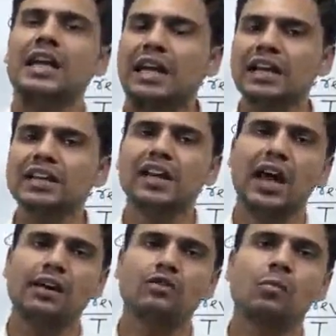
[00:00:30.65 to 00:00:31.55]
के लिए
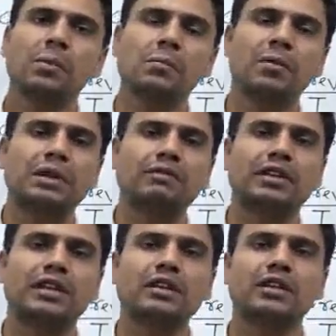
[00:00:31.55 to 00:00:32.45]
एंट्रोपी में
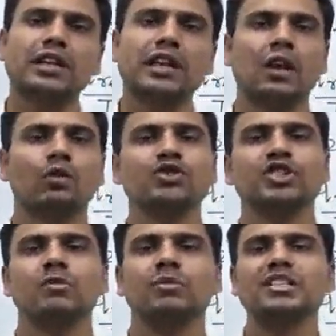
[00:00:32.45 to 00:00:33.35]
परिवर्तन की
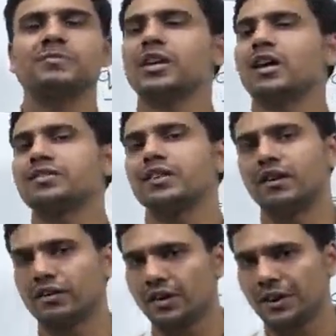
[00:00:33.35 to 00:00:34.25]
कैलकुलेशन हम किस प्रकार से
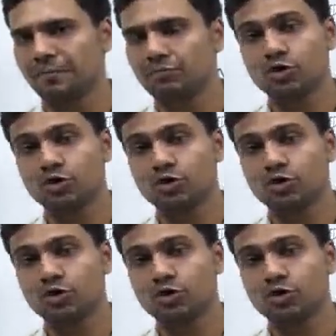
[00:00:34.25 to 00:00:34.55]
करते हैं